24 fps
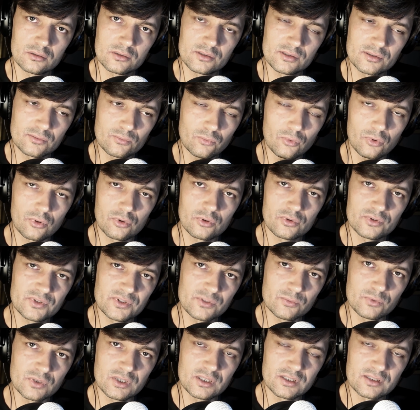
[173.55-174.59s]
Zło
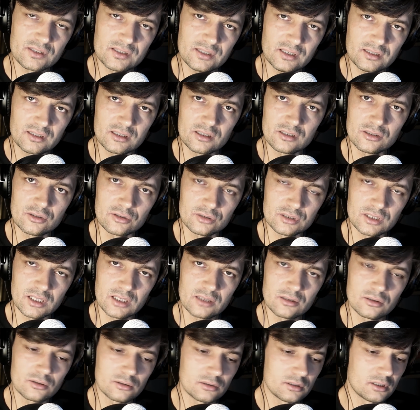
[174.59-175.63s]
zły chce tylko
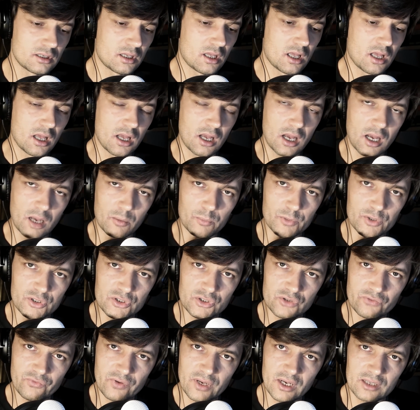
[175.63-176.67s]
tego, aby
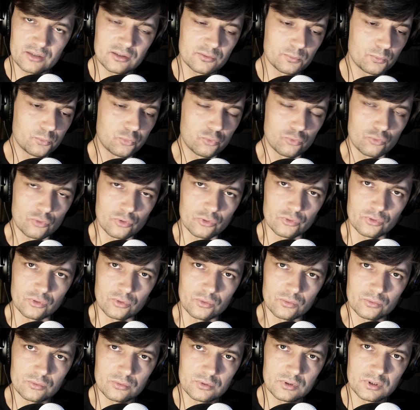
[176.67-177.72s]
świat
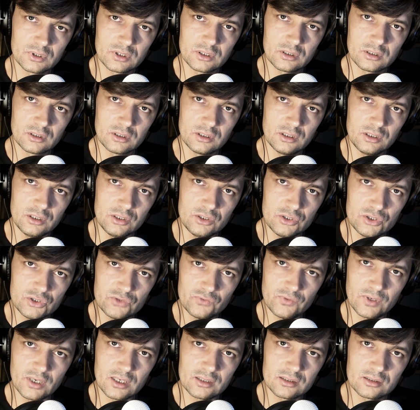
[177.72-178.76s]
płonął. I
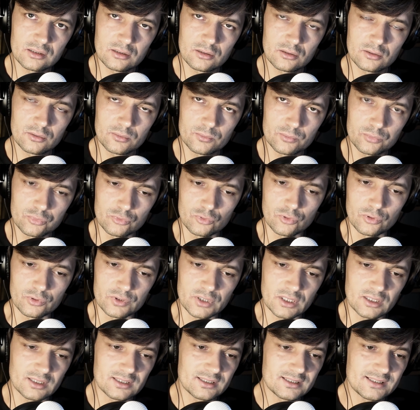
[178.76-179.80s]
świat
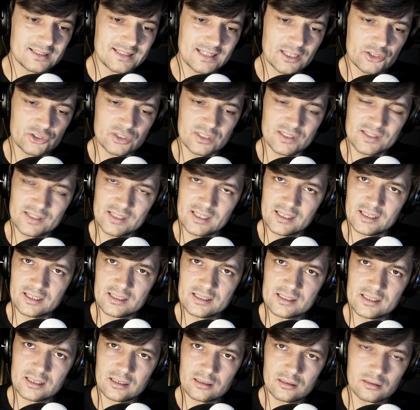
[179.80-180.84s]
płonie. Nasze
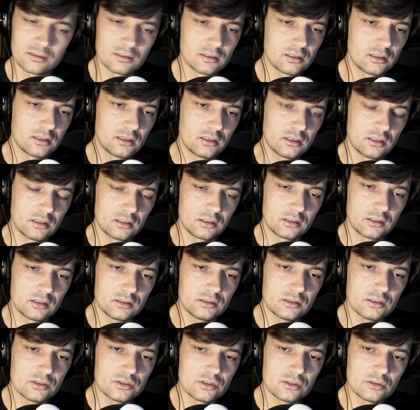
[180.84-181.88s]
serca,
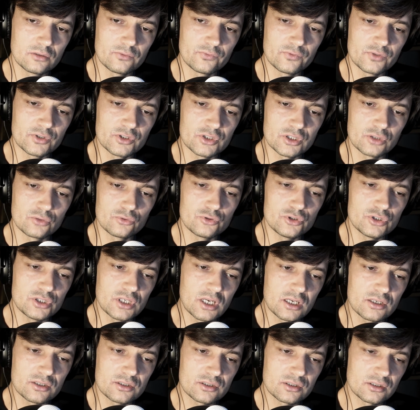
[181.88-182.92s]
kiedy żyją w grzechu
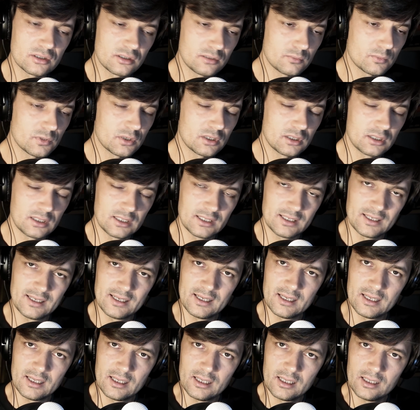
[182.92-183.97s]
ciężkim,
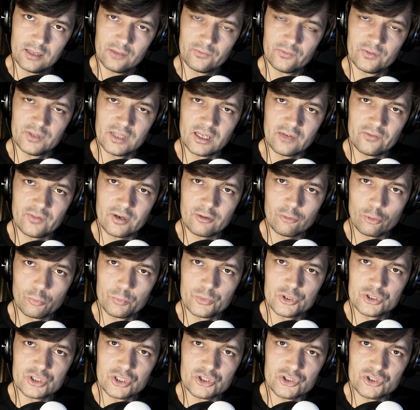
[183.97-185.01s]

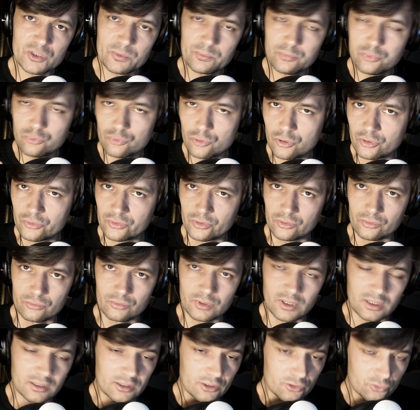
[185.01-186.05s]
wydawałoby że
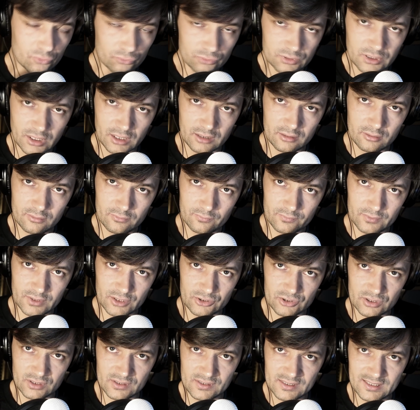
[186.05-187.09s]
płoną, ale tutaj w
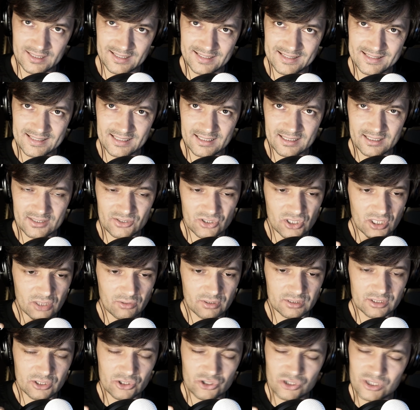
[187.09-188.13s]
naszych sercach
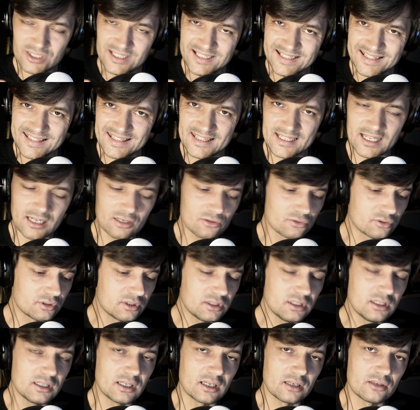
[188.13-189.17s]
działa też inna
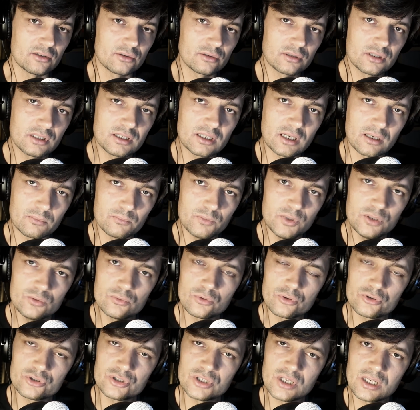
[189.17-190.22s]
logika logika
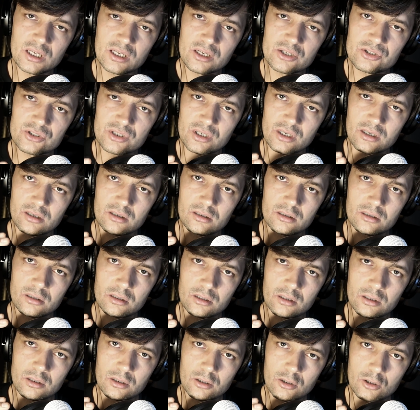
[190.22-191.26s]
miłosierdzia
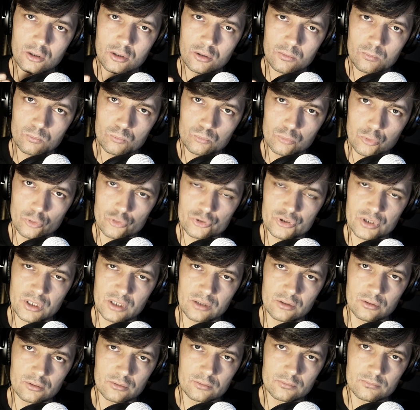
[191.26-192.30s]

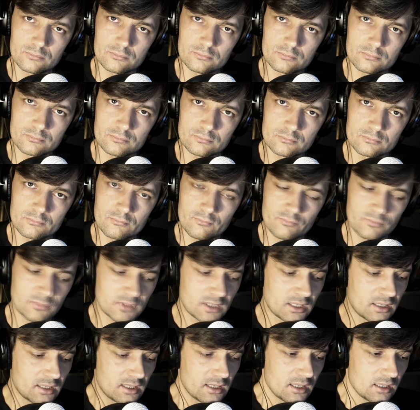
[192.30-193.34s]
Bożego.
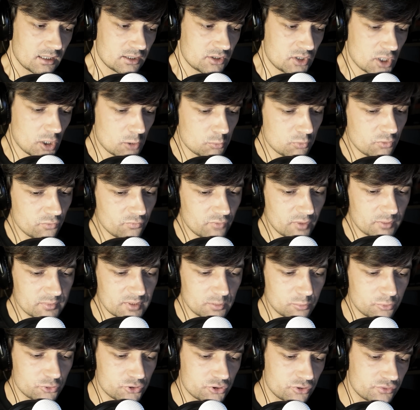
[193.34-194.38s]
Chciałbym
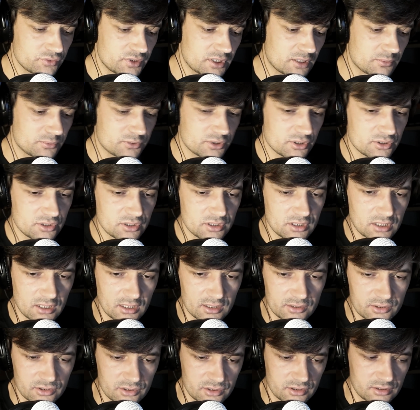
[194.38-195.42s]
Wam na początek
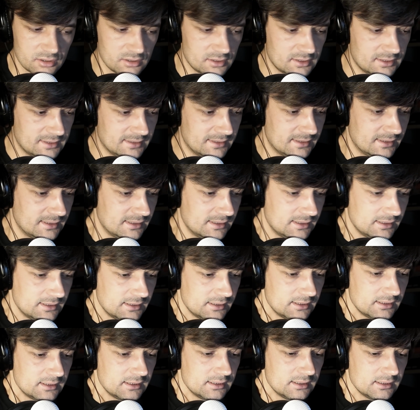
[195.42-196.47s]
przeczytać
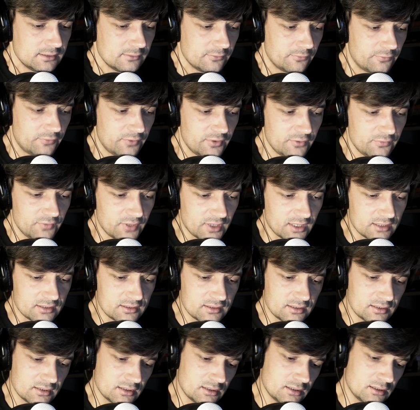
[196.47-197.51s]

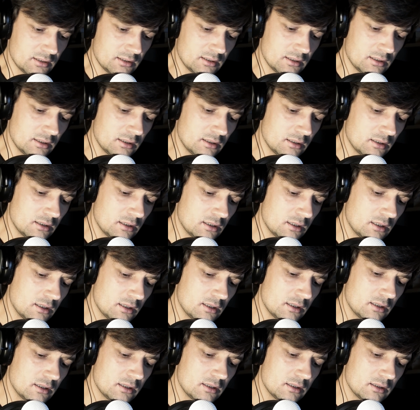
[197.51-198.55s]
wywiad
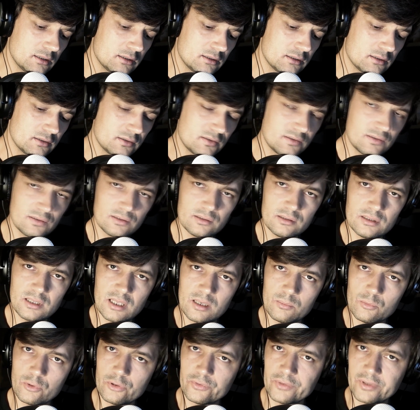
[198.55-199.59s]
z
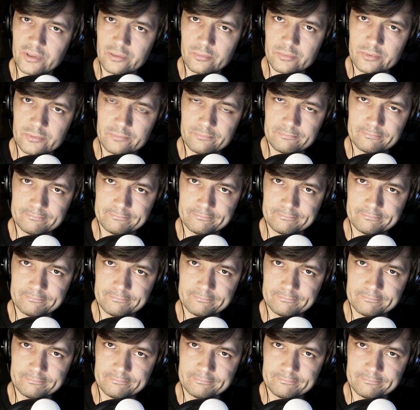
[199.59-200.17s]
demonem.